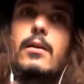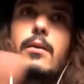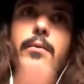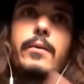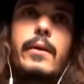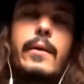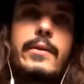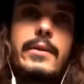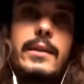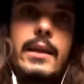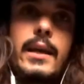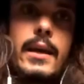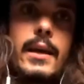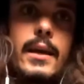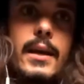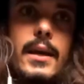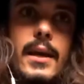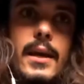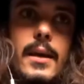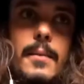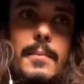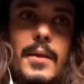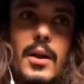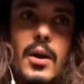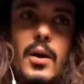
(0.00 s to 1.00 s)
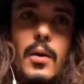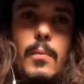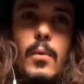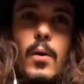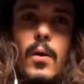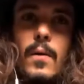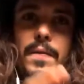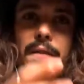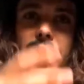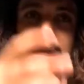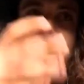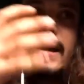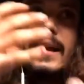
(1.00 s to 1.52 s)
Obviamente, pero como
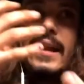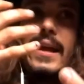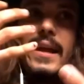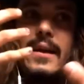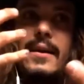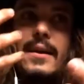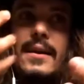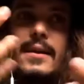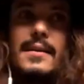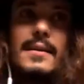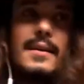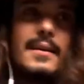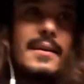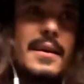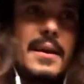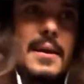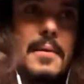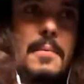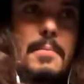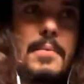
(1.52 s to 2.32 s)
darle eh,